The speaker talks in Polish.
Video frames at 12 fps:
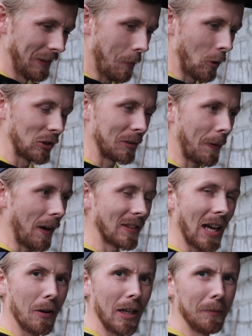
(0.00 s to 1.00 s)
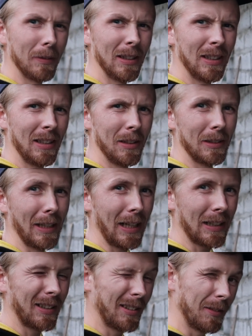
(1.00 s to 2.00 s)
Bo już sprawdzałem,
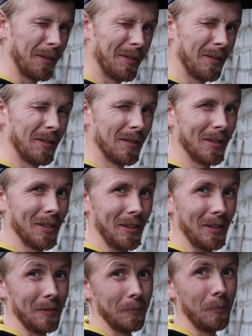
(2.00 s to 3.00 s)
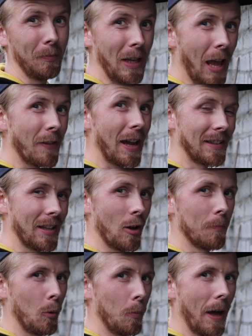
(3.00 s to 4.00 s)
tak mniej więcej o pół